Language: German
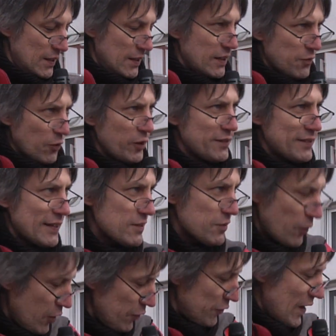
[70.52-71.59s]
Ich wohne seit
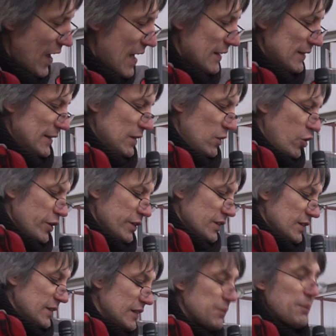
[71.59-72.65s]
zwölf Jahren in Leun.
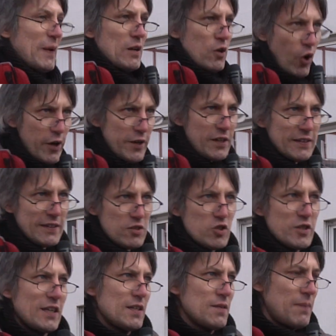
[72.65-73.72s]
Ich bin Leuner, das
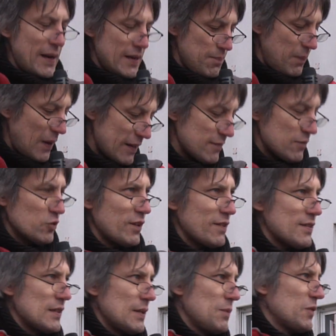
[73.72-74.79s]
steht in meinem Pass und
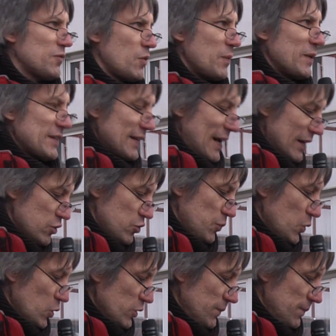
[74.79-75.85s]
das nehme ich für mich in
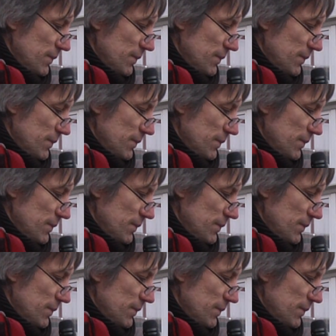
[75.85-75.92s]
Anspruch.